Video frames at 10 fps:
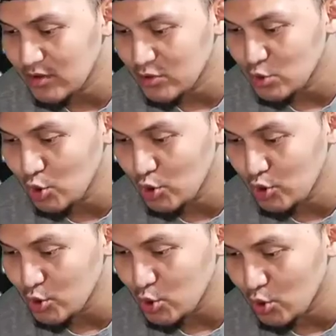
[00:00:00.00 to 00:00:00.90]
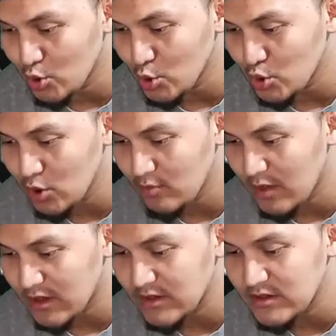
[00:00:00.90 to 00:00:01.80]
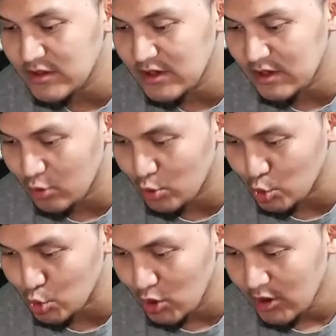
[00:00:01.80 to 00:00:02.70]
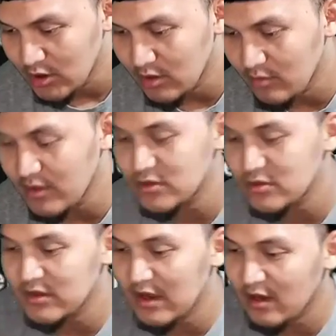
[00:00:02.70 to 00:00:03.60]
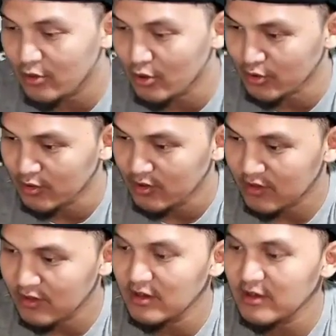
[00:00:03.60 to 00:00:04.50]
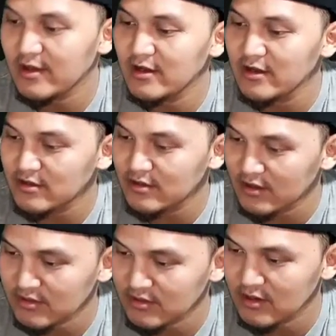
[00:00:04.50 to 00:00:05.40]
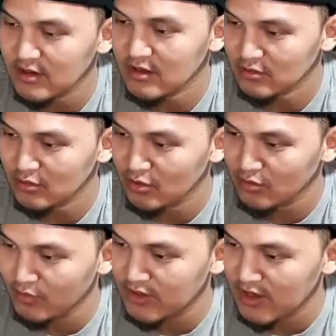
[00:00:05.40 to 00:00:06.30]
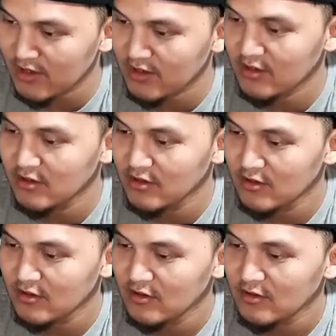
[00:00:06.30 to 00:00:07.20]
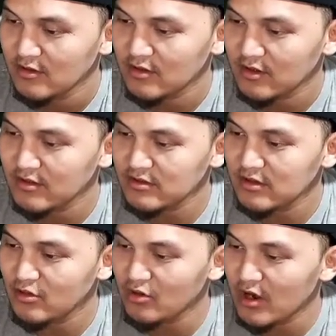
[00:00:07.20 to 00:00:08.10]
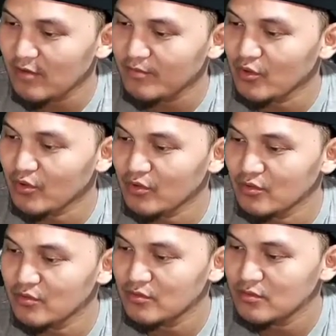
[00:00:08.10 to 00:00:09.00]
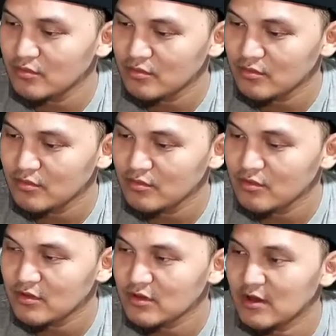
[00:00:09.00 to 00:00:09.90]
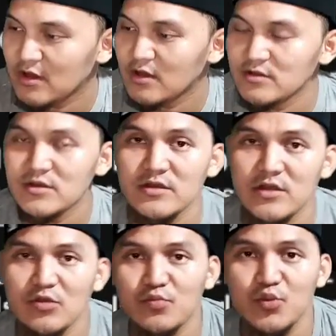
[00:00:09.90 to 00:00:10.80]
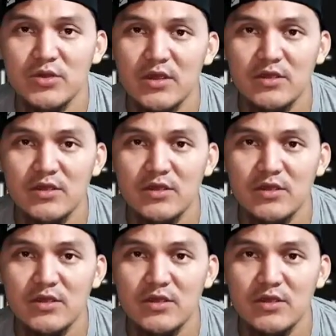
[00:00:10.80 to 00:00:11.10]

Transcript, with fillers: yan. Eh. Julius Augustin Marquez de la Cruz, Nemenso Sagod, Rene Calendas, yan, Don Vidal, Vince de Ocampo, yan. Shout out po sa